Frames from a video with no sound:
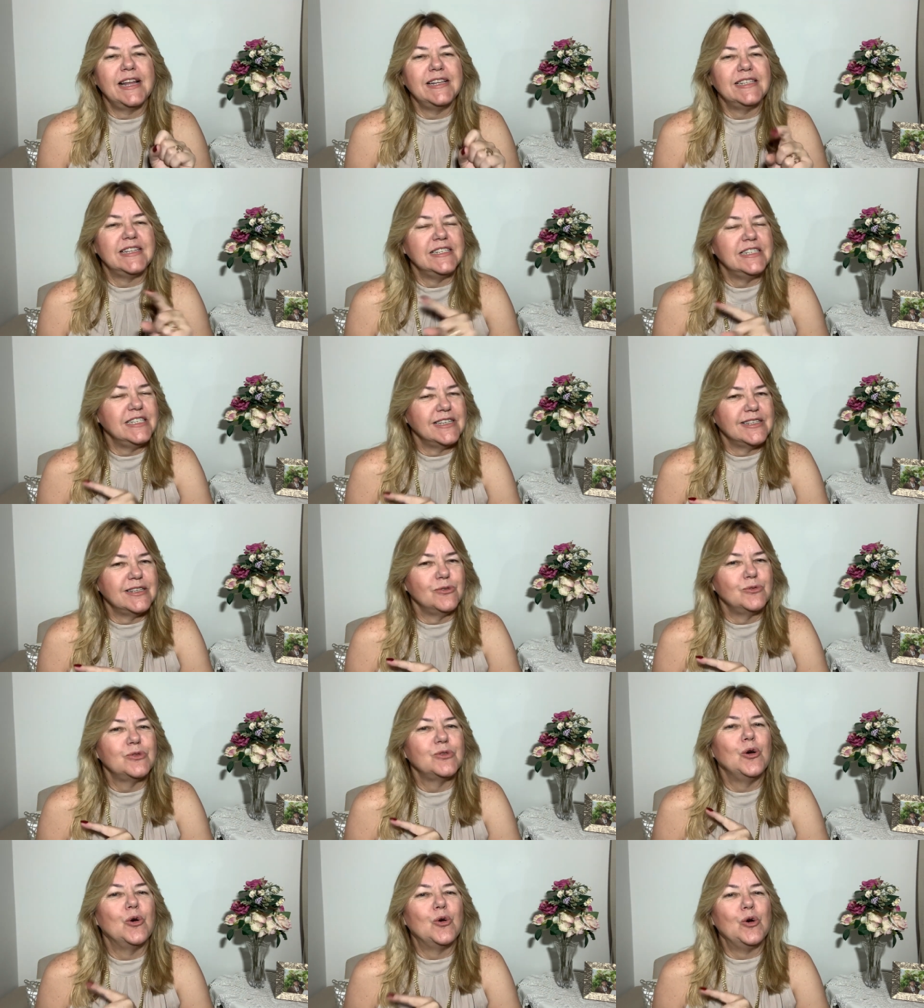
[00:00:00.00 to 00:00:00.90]
Esses dias eu,
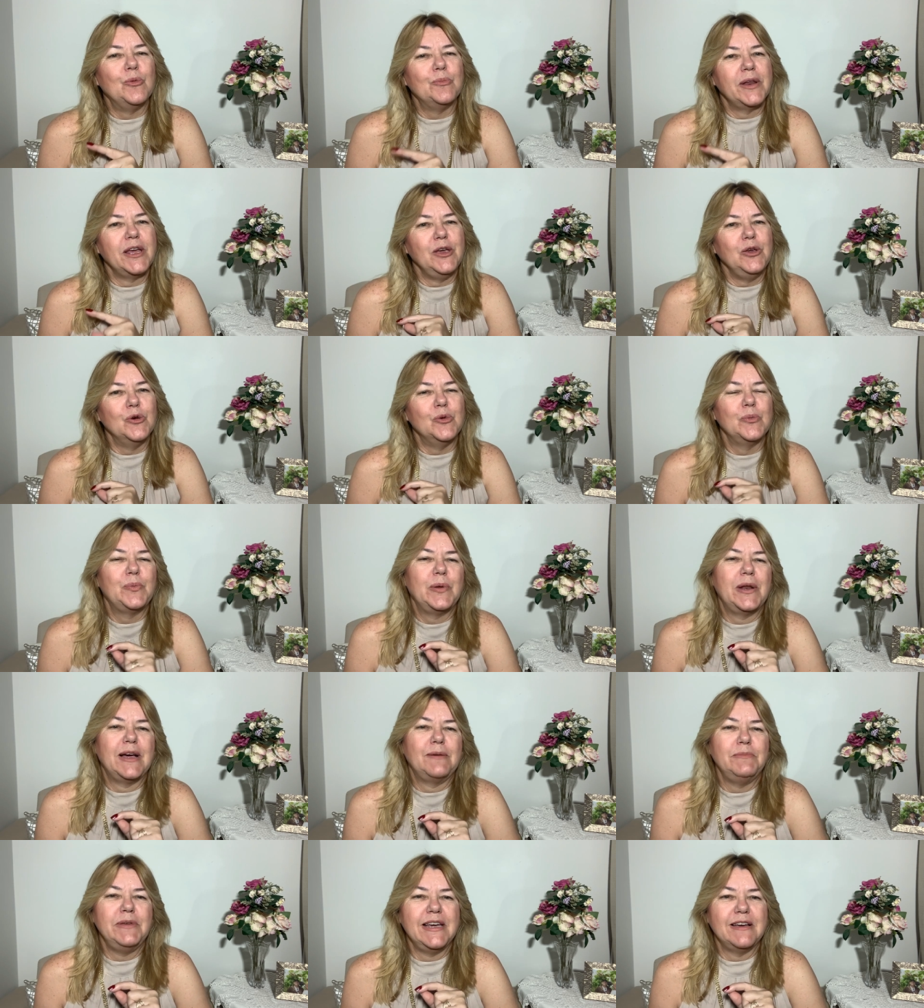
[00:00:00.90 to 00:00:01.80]
eu comprei um
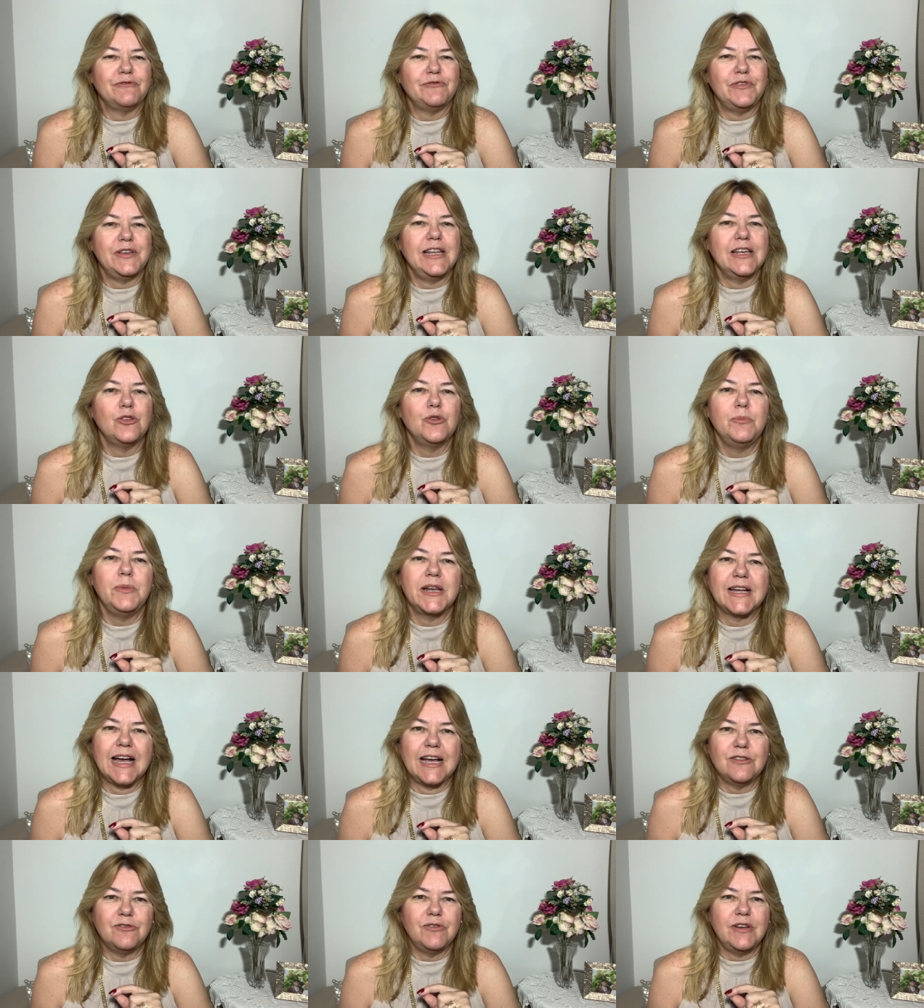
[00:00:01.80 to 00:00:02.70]
para minha filha no
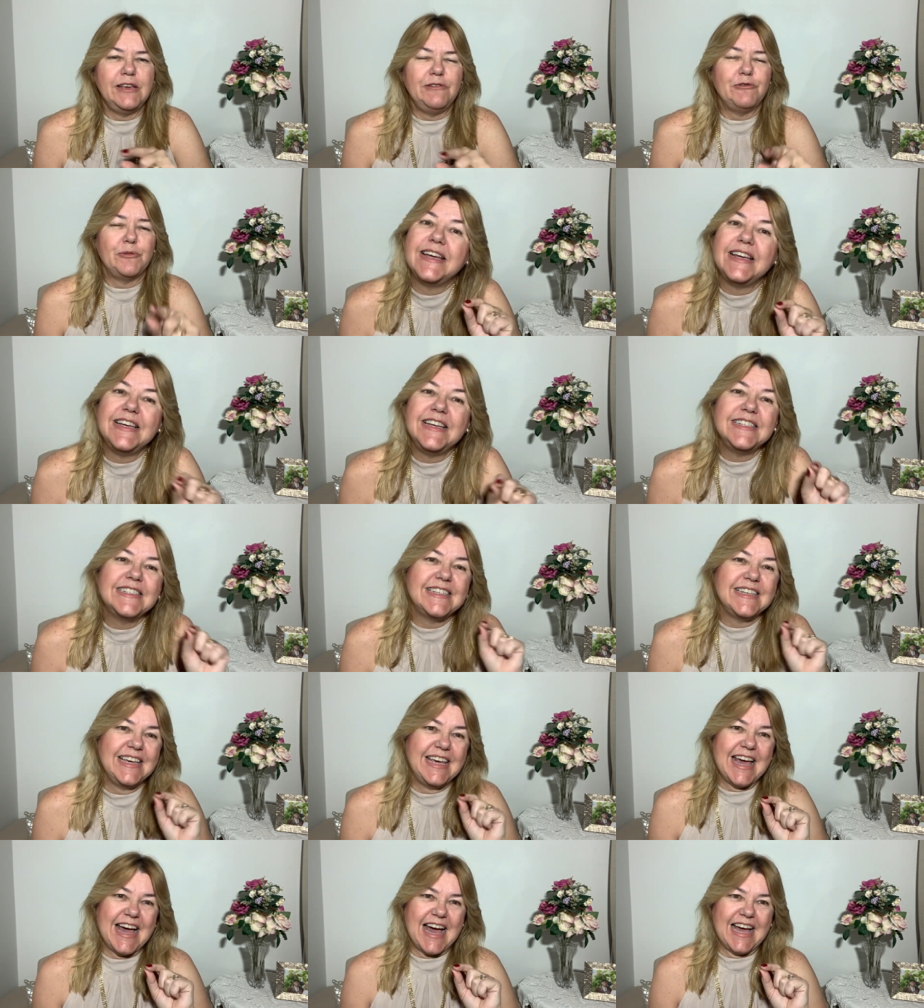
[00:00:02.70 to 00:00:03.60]
Mercado Livre, 15
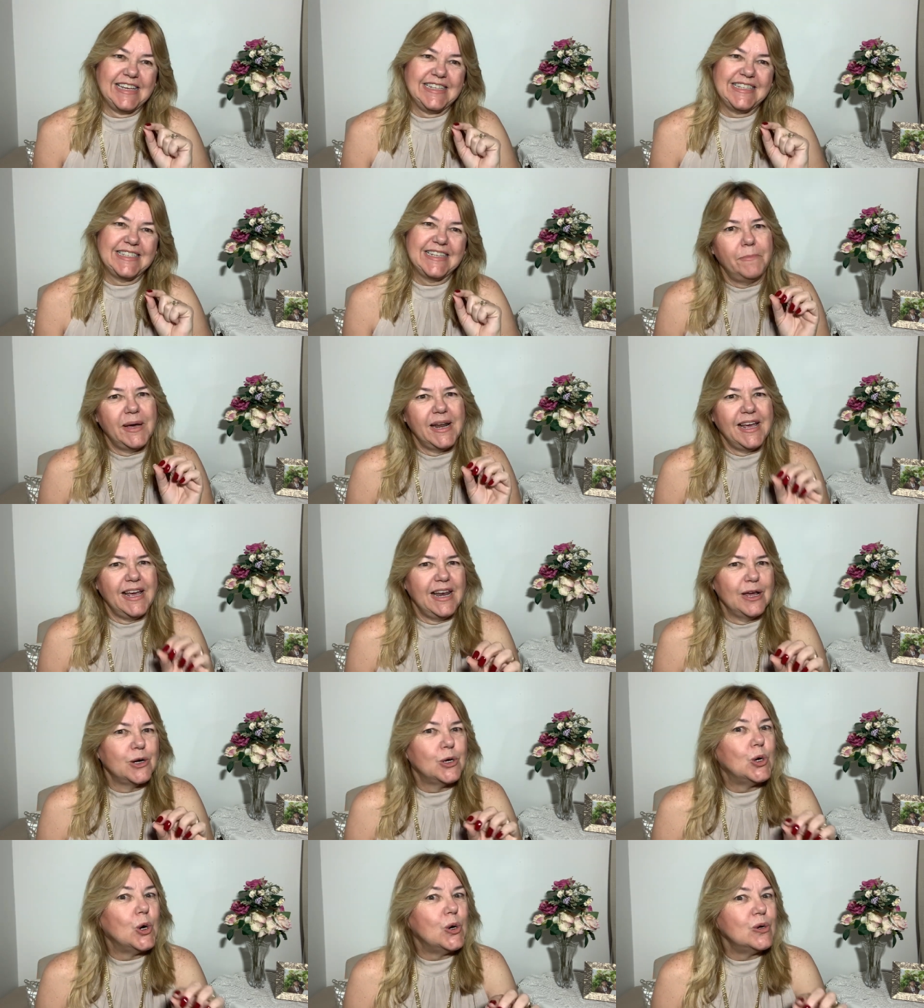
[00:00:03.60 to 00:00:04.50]
reais para ela
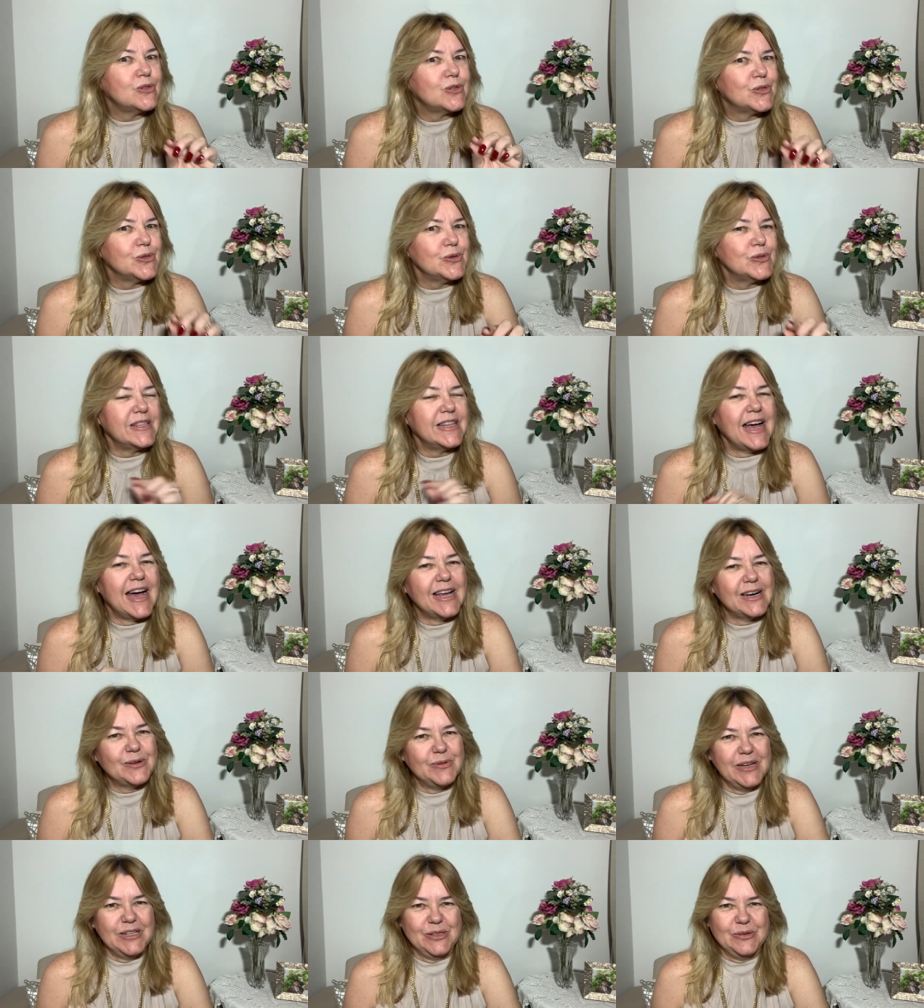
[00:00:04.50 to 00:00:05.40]

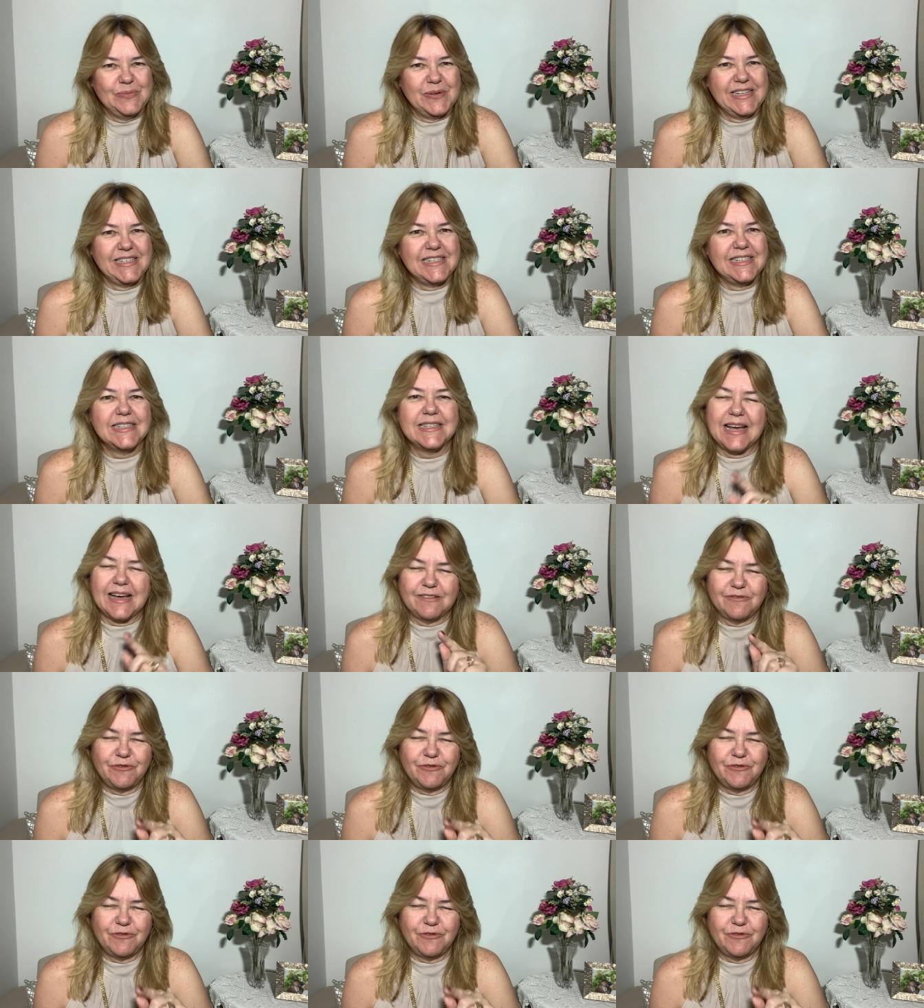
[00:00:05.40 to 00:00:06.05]
consultar quando precisar.